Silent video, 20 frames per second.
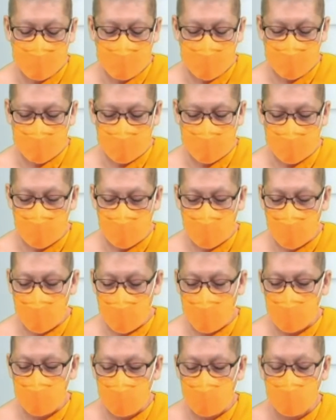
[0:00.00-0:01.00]
เดี๋ยวค่อย
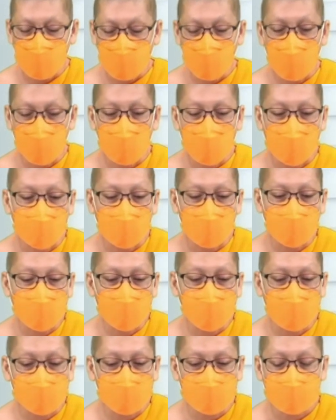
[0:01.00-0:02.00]
มาดูย้อนหลังก็
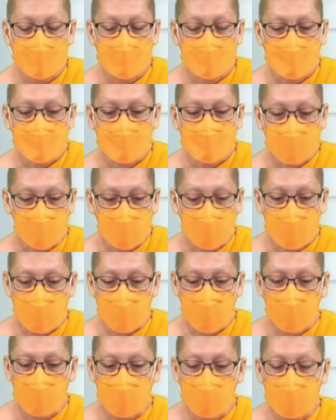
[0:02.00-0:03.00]
ได้สำหรั
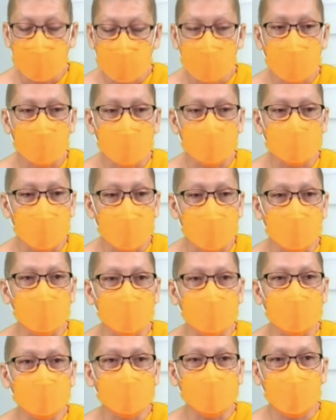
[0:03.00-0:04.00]
บวันนี้ข่าวสารวั
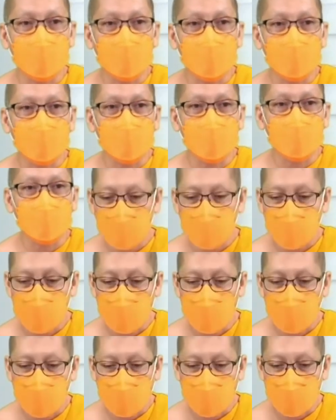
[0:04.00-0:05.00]
นนี้นะมีเวลา
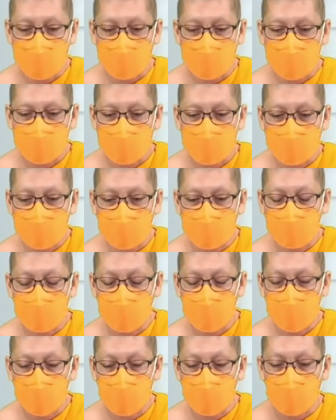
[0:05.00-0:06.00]
ประมาณครึ่ง
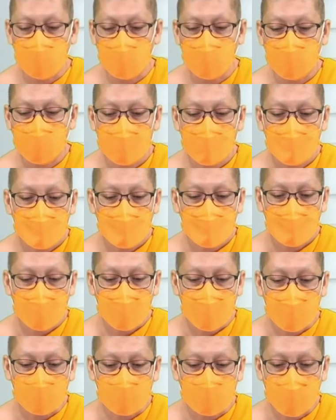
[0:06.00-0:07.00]
ชั่วโมง
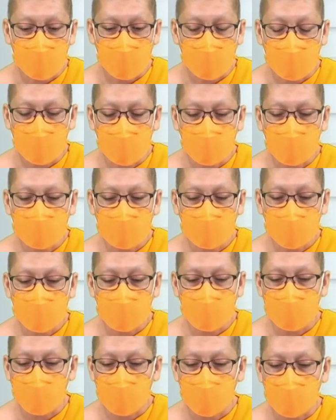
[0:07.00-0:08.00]
ข่าวสารวันนี้ก็เช่น
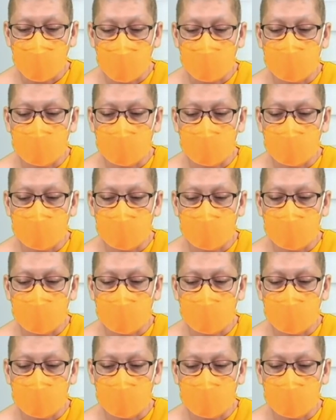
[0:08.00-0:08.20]
เดียวกัน